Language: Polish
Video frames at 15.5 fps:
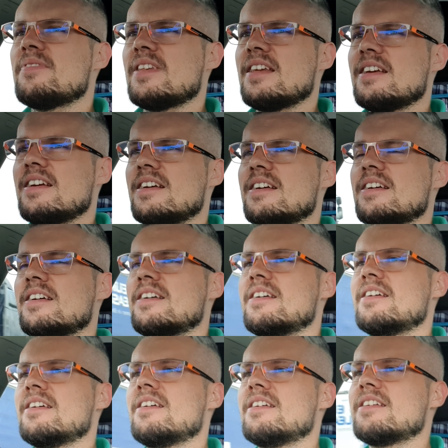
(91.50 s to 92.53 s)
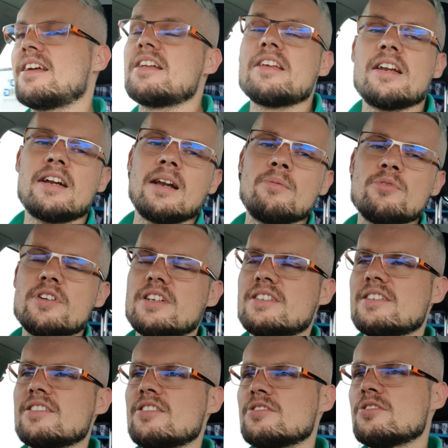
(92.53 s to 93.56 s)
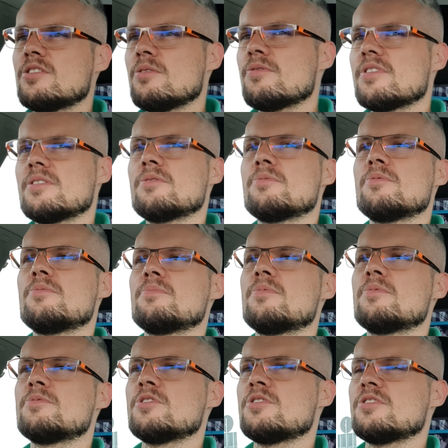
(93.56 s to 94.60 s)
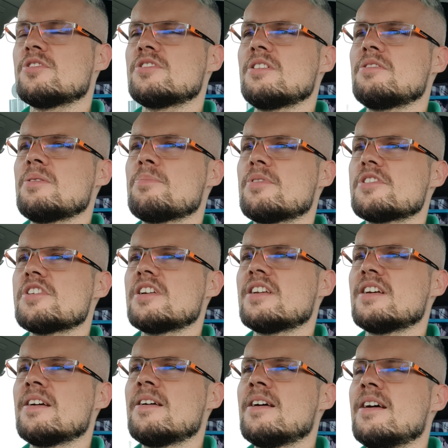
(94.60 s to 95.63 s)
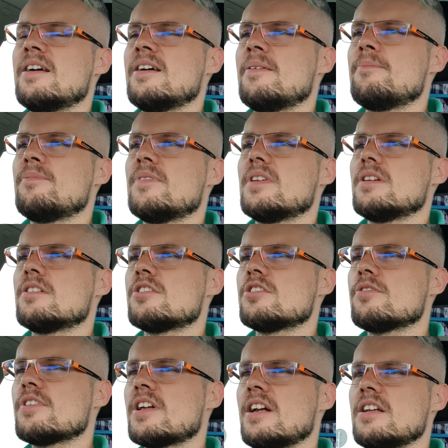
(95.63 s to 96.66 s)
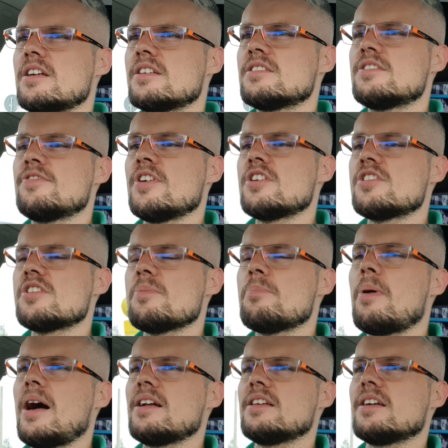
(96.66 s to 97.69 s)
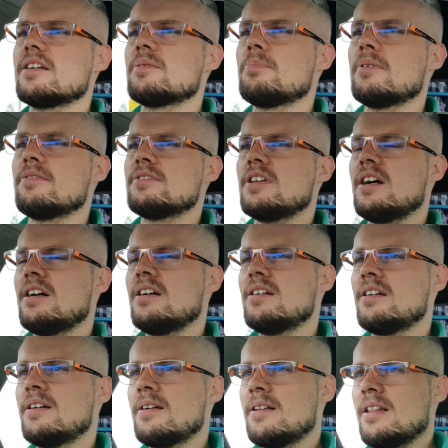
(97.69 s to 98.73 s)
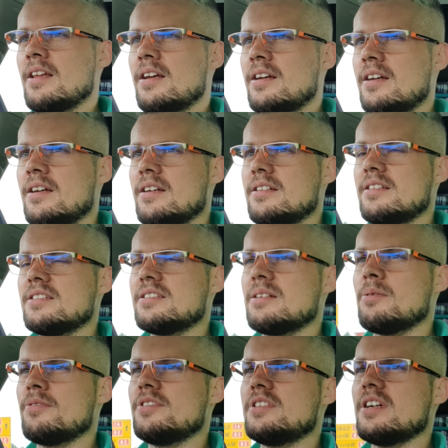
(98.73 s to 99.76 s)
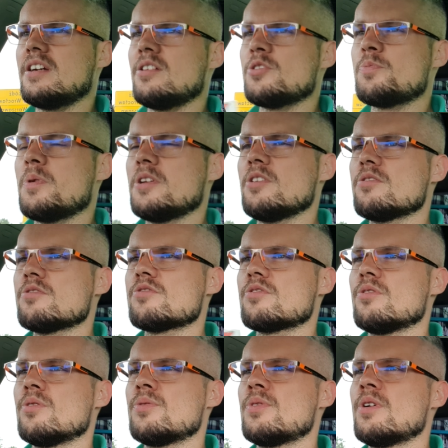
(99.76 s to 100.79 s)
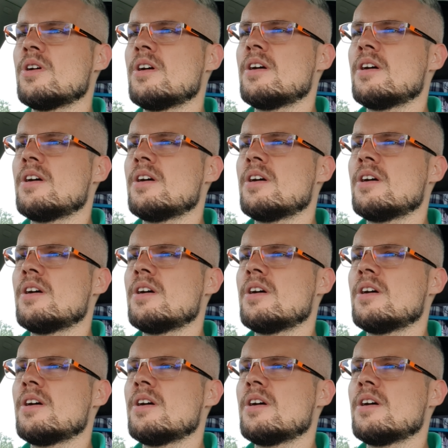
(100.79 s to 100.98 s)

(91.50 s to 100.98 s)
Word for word: E, ja nie reklamuję tego, tylko mówię, co zostało tam powiedziane, że do wygrania jest 200 baniek, prawda? Niesamowita ilość pieniążków.